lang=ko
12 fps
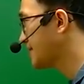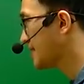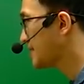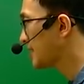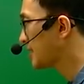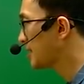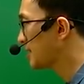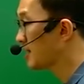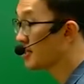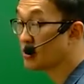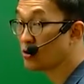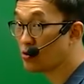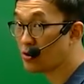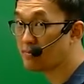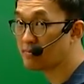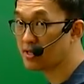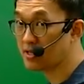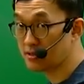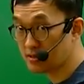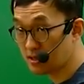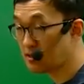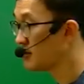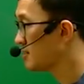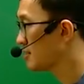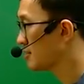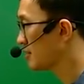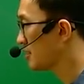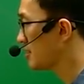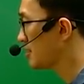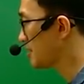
세상에 대한 통합된 전체적인